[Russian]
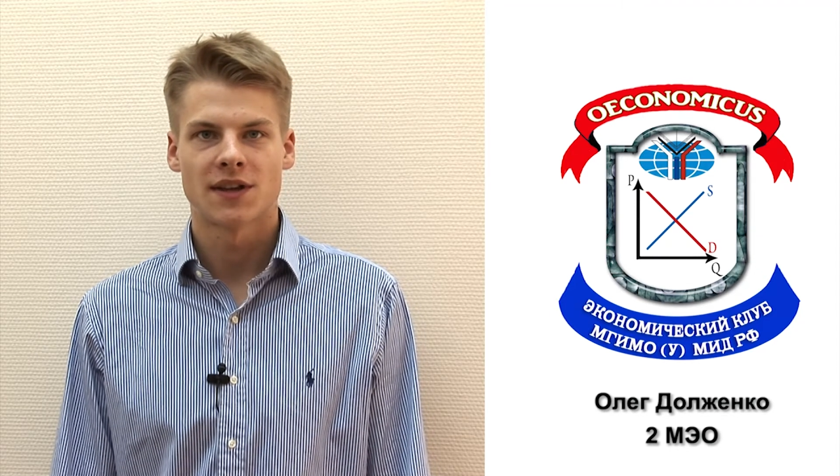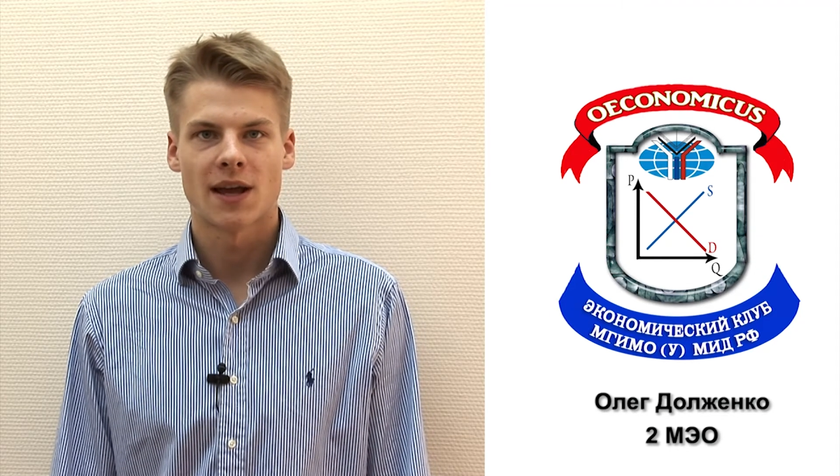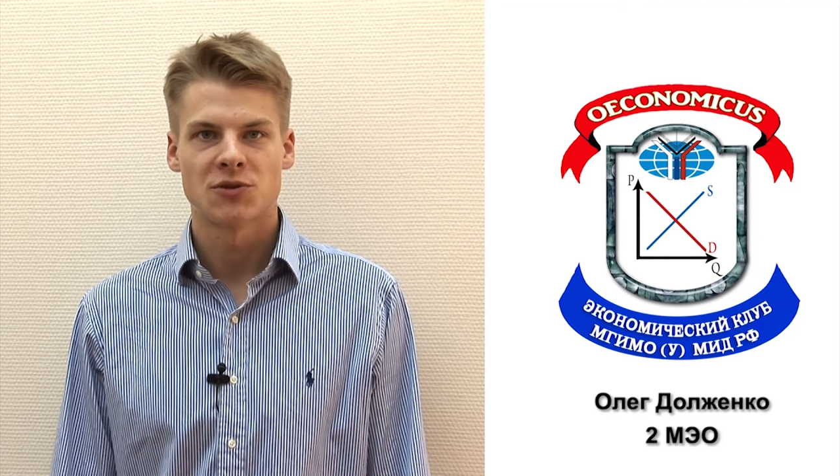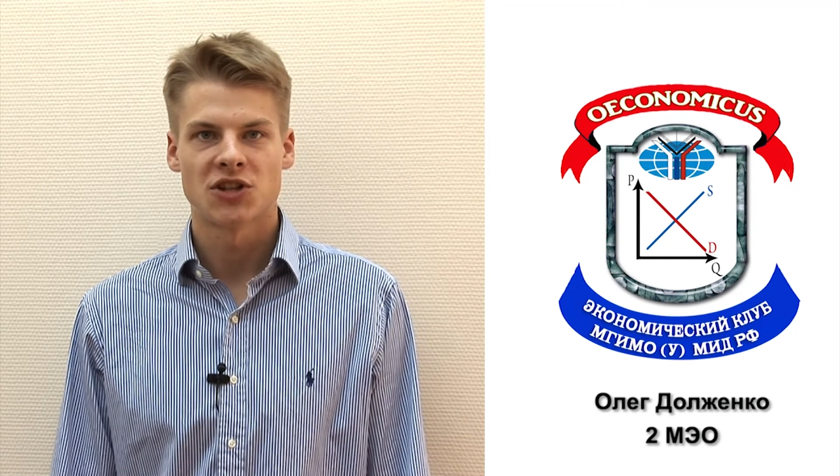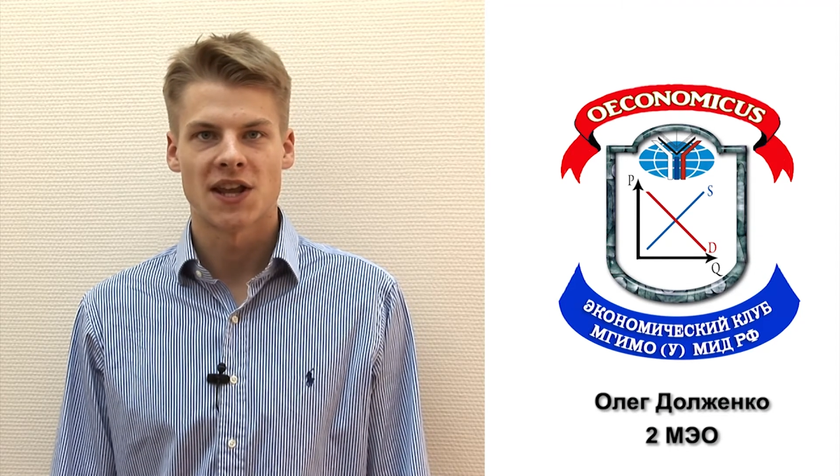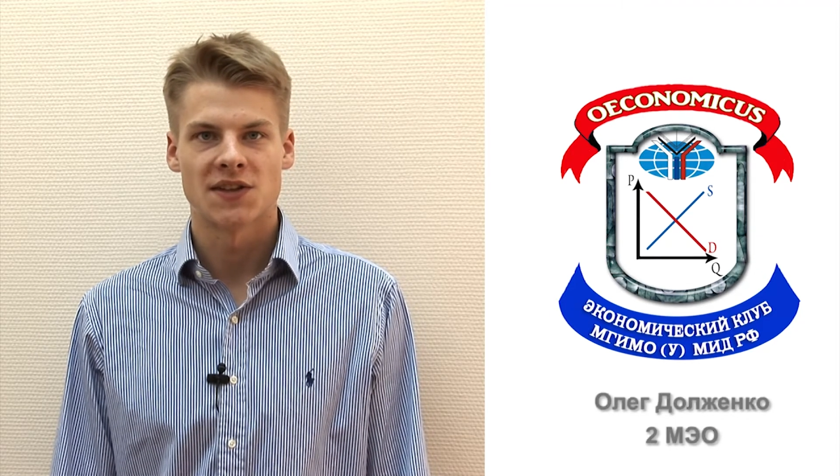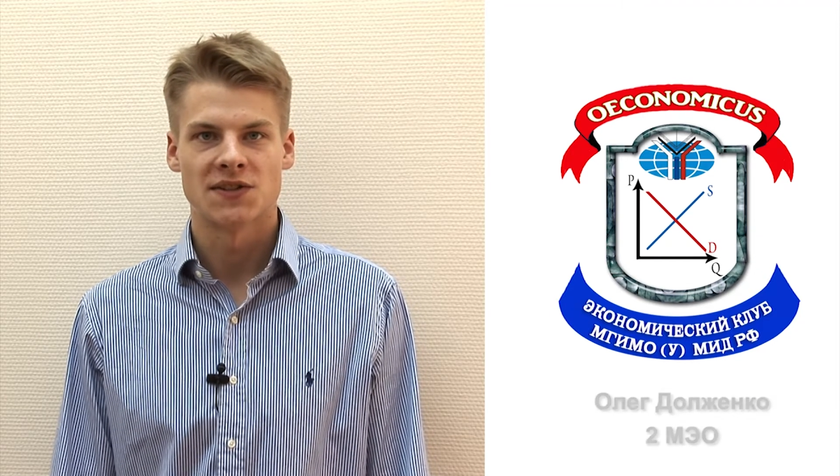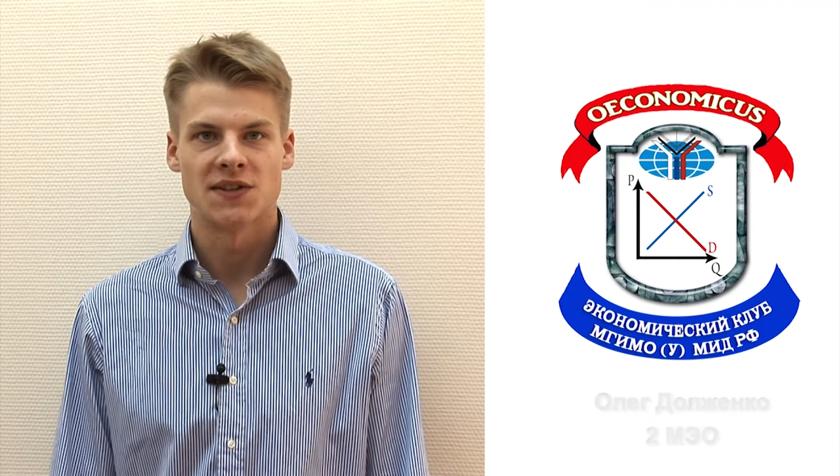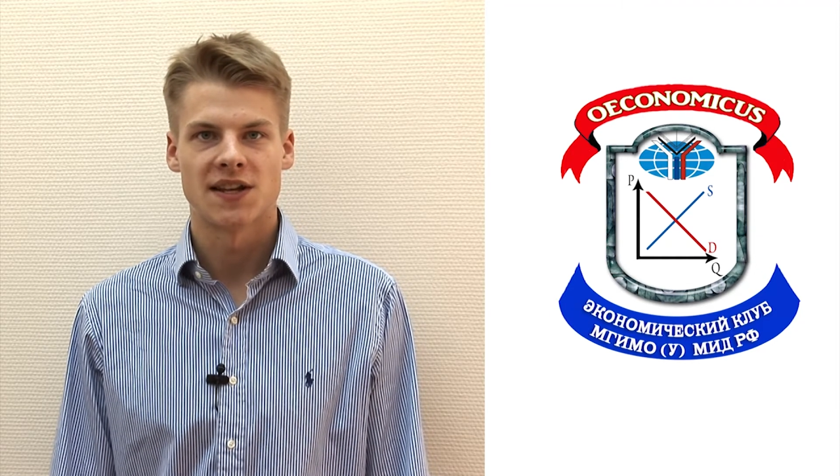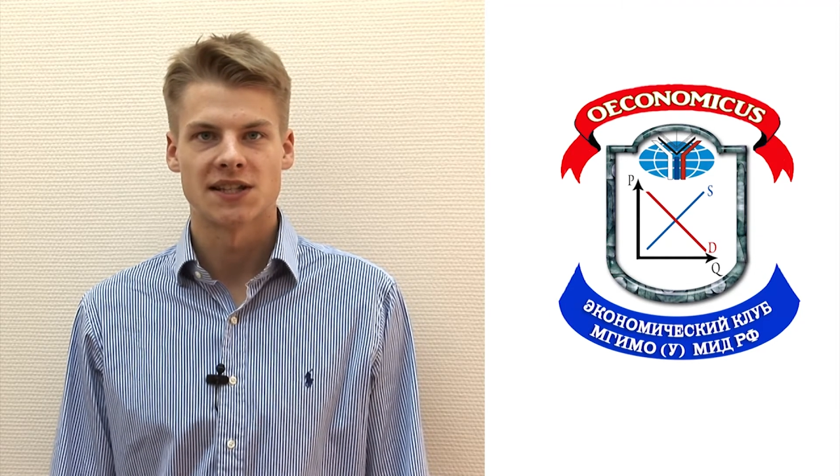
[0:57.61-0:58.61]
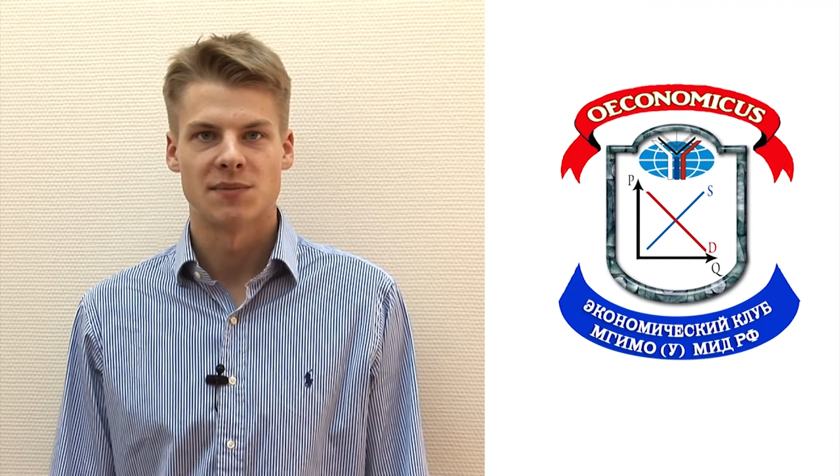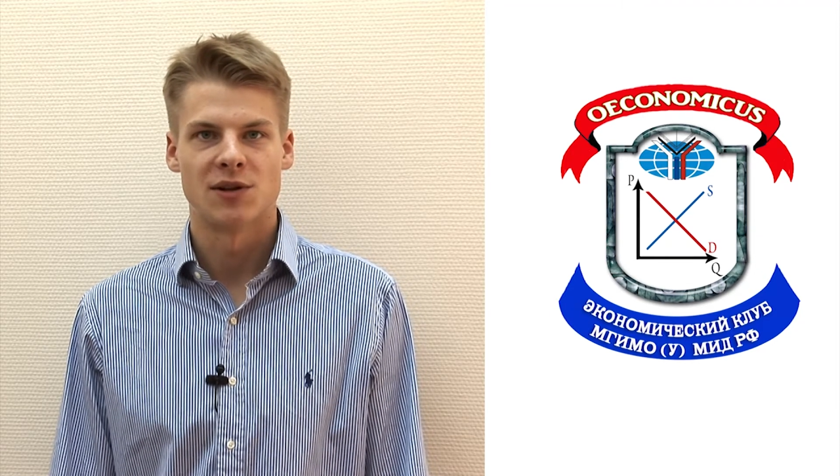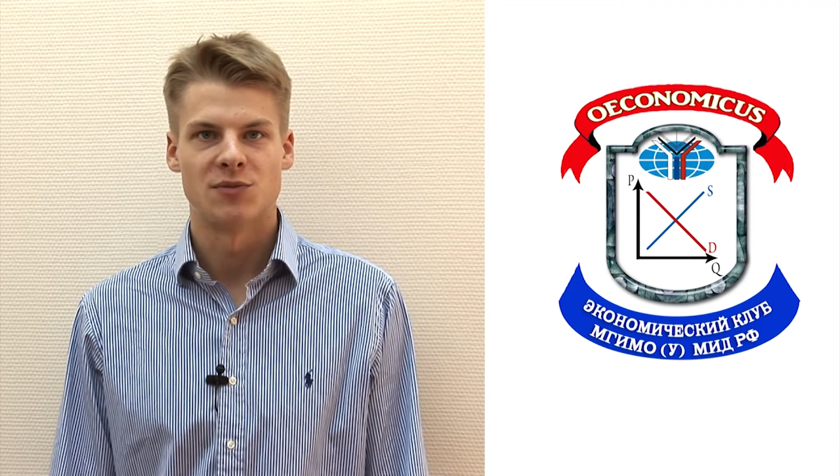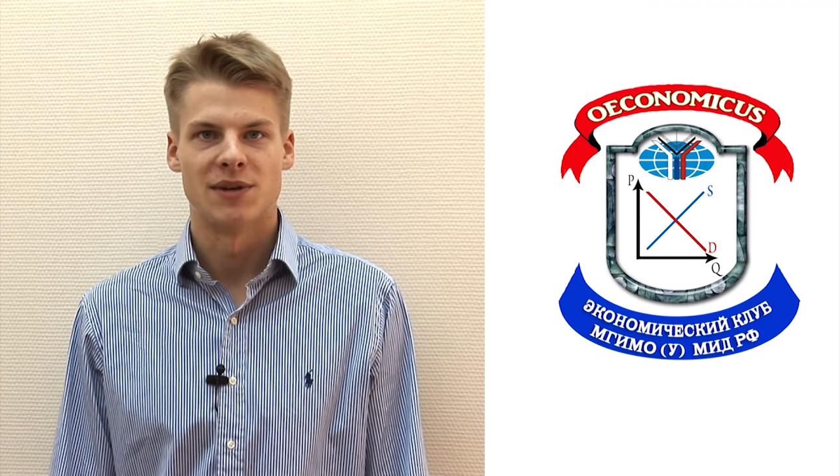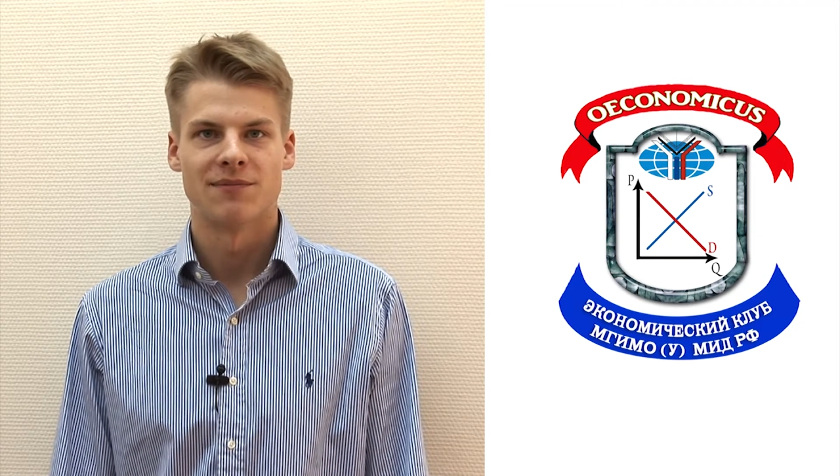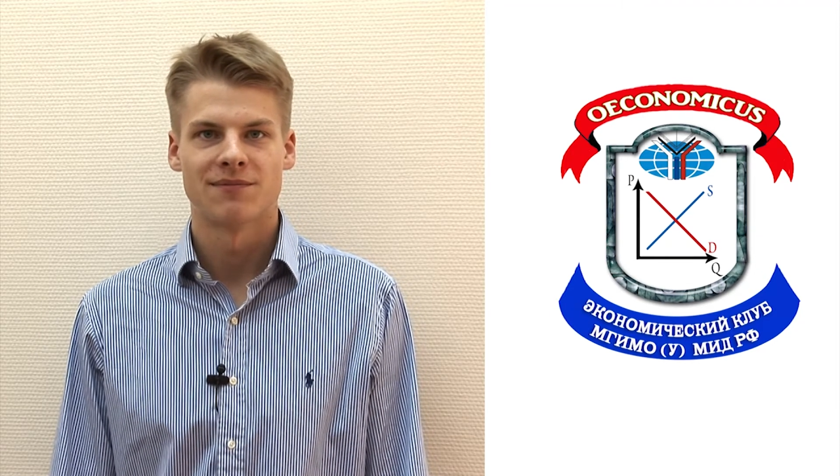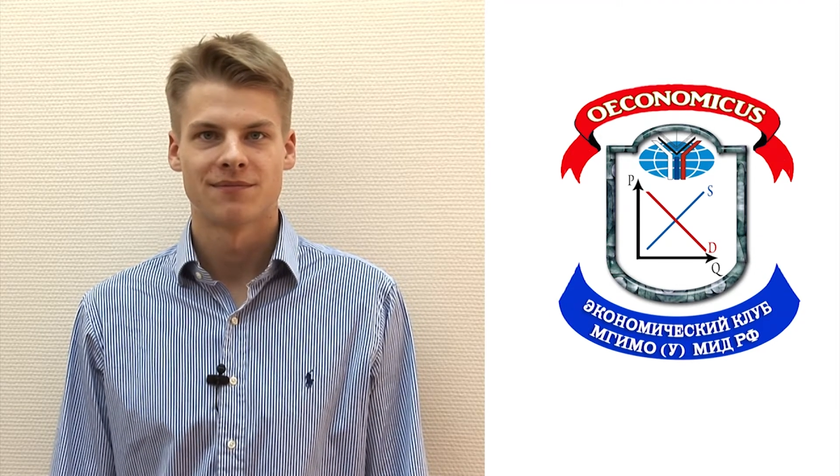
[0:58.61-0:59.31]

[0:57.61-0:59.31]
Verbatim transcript: и общение с интересными людьми.